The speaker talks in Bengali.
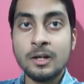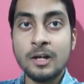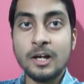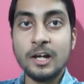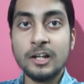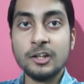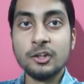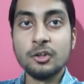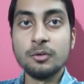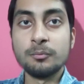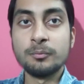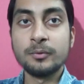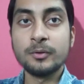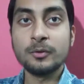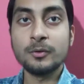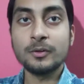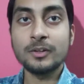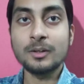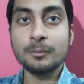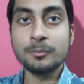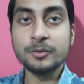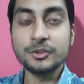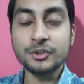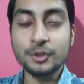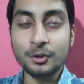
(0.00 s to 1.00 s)
হ্যালো এভরিওয়ান
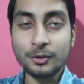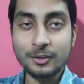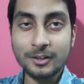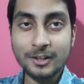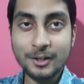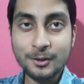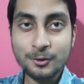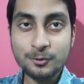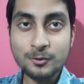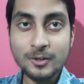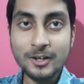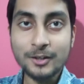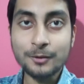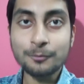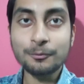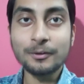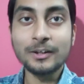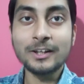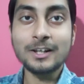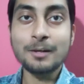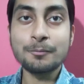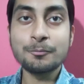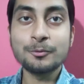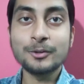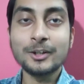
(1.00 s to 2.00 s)
আমি স্বর্ণাঙ্ক অ্যান্ড
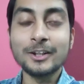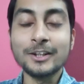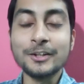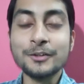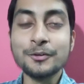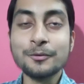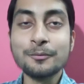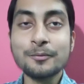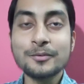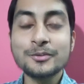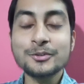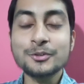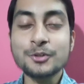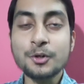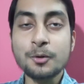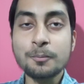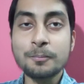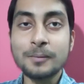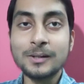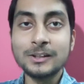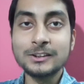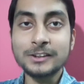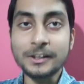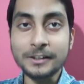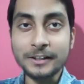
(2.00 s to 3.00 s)
ওয়েলকাম টু দ্য নিউ এপিসোড অফ
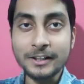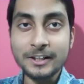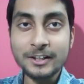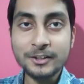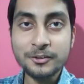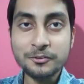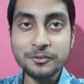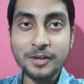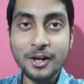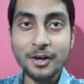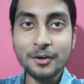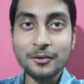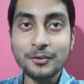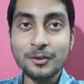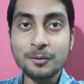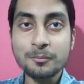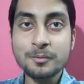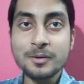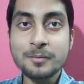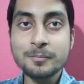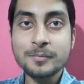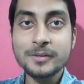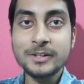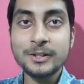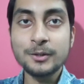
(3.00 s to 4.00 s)
মাই চ্যানেল তো এখন আমি
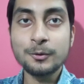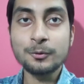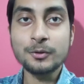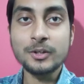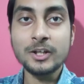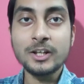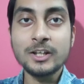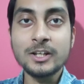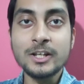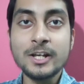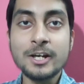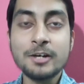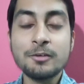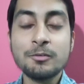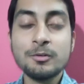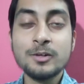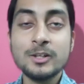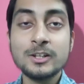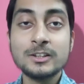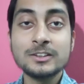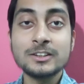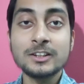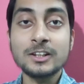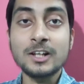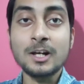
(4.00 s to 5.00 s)
এই ভিডিওতে
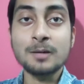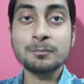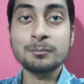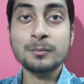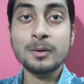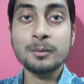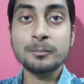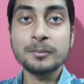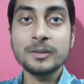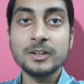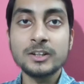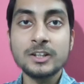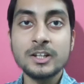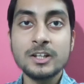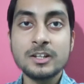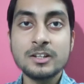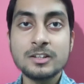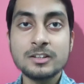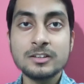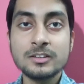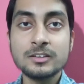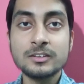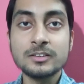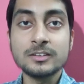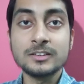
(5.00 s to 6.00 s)
নেটফ্লিক্সের আপকামিং
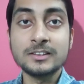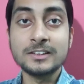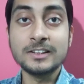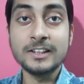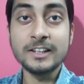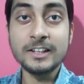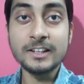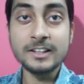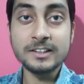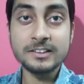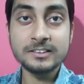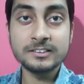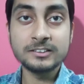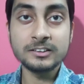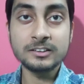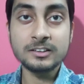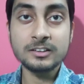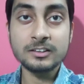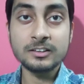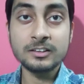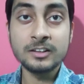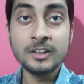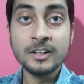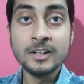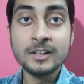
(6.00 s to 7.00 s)
তিনটা সিরিজ
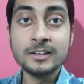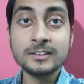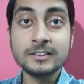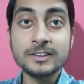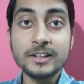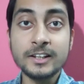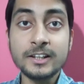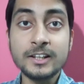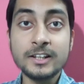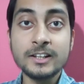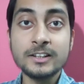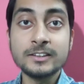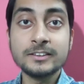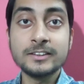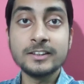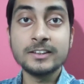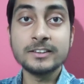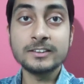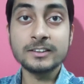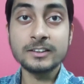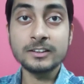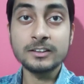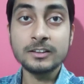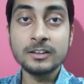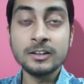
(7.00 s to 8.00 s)
যেটার সেকেন্ড
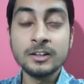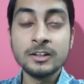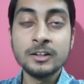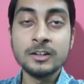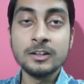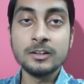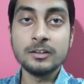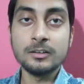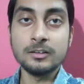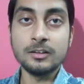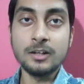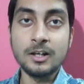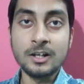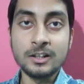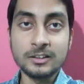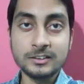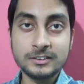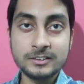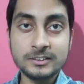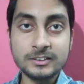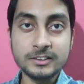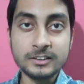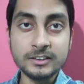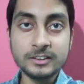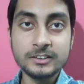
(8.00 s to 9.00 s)
সিজন
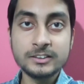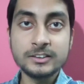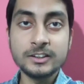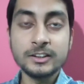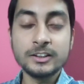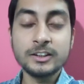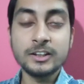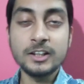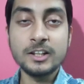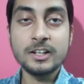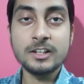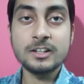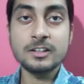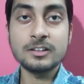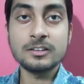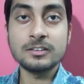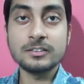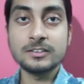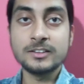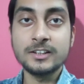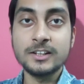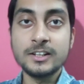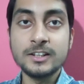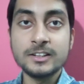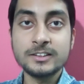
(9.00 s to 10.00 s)
আসছে সেই তিনটা
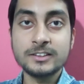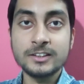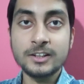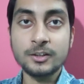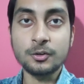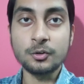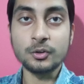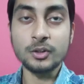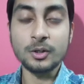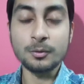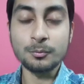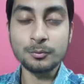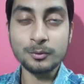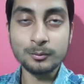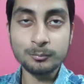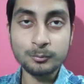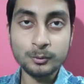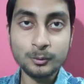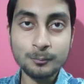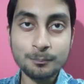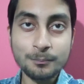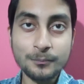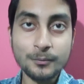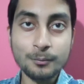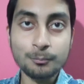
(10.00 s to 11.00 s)
সিরিজ নিয়ে কথা বলবো
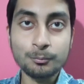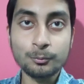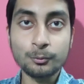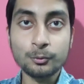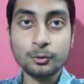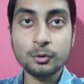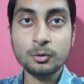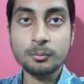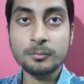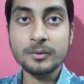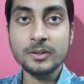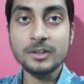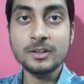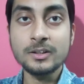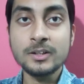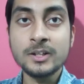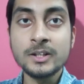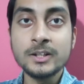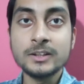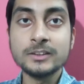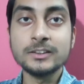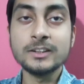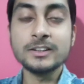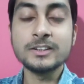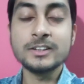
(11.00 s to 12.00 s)
তো প্রথমে
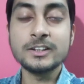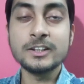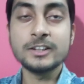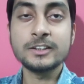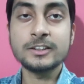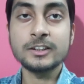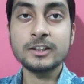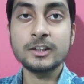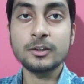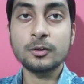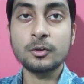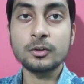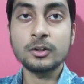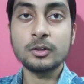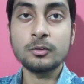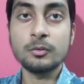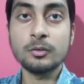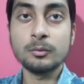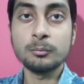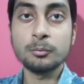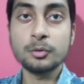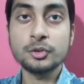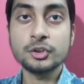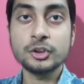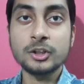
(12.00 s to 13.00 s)
যে সিরিজটা নিয়ে কথা
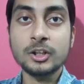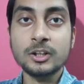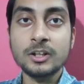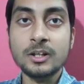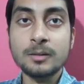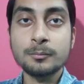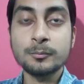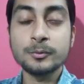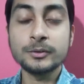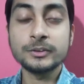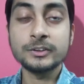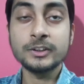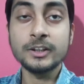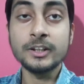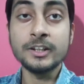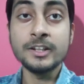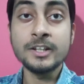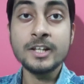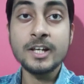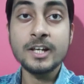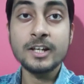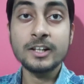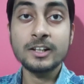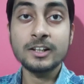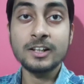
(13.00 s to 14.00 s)
বলবো সেটার নাম হচ্ছে
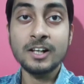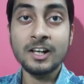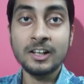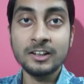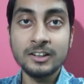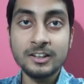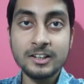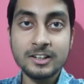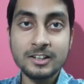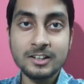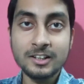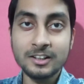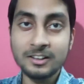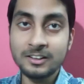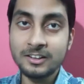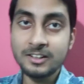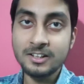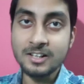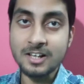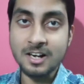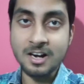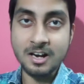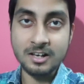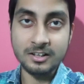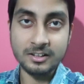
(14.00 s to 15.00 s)
ইয়ে কালি কালি
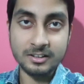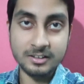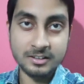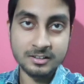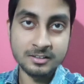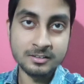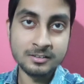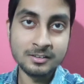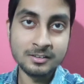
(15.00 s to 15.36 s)
আঁখে